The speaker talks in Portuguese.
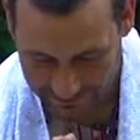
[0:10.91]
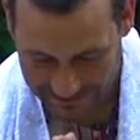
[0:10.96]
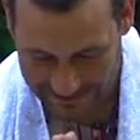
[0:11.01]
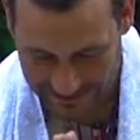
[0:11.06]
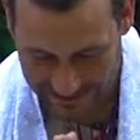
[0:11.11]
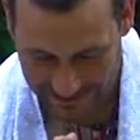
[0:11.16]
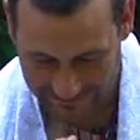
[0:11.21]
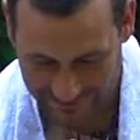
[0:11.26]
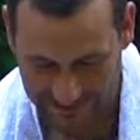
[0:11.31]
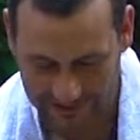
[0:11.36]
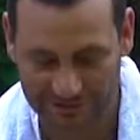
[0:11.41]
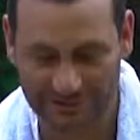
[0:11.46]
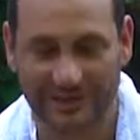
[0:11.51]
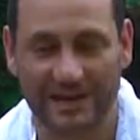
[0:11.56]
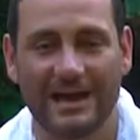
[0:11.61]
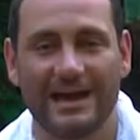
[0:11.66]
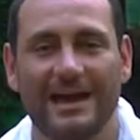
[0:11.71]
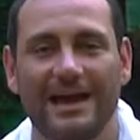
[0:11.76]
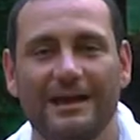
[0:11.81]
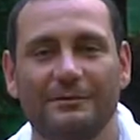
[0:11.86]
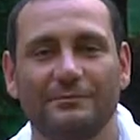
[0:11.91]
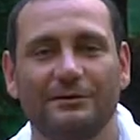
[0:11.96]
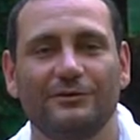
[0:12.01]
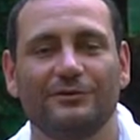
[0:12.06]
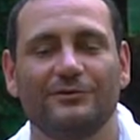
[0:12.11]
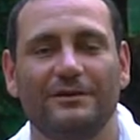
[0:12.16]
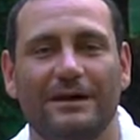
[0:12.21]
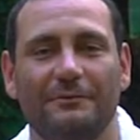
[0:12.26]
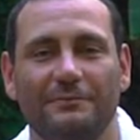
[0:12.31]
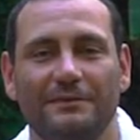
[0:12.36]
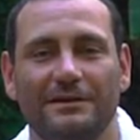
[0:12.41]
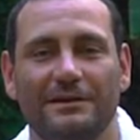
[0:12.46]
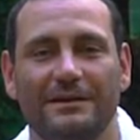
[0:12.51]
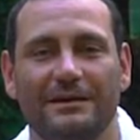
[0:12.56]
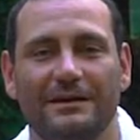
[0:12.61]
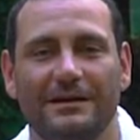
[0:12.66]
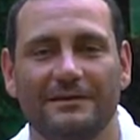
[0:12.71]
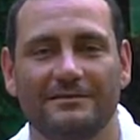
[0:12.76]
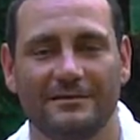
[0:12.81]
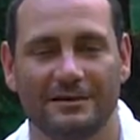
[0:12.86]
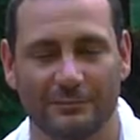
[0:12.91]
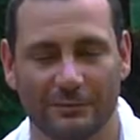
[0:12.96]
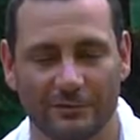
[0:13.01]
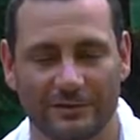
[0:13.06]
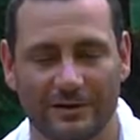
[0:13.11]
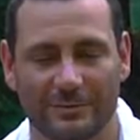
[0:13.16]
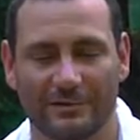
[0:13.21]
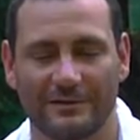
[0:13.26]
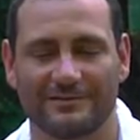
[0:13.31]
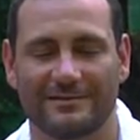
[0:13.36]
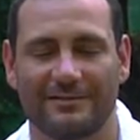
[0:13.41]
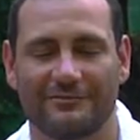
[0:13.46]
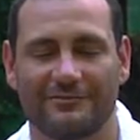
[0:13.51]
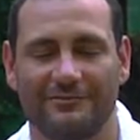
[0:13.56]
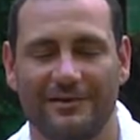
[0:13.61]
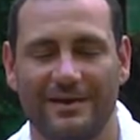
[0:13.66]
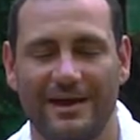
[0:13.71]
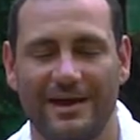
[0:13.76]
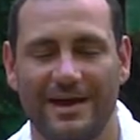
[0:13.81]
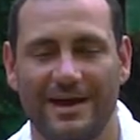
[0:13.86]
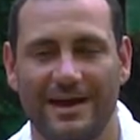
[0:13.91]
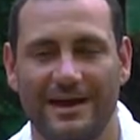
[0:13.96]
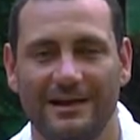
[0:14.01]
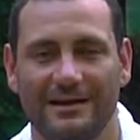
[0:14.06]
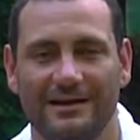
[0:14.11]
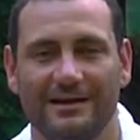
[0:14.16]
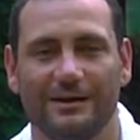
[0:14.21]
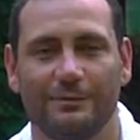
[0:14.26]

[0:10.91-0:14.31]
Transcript: Saravaxé, amigos e amigas, irmãos e irmãs na fé,